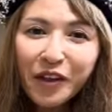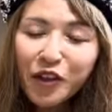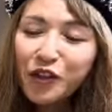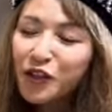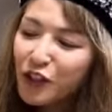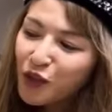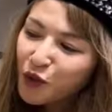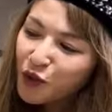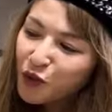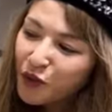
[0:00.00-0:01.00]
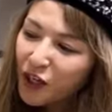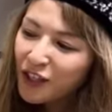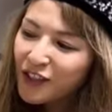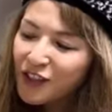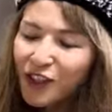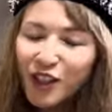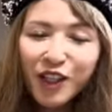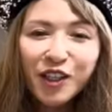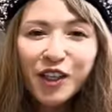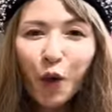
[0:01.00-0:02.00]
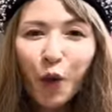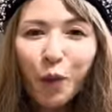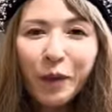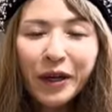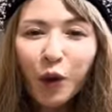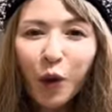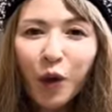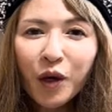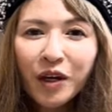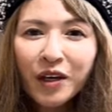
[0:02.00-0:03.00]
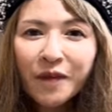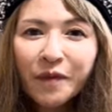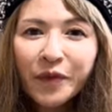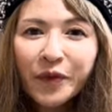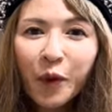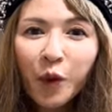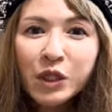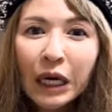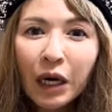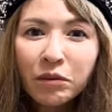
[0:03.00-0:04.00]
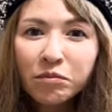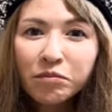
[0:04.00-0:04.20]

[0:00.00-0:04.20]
筆石中級で、筆石金星本命のおじが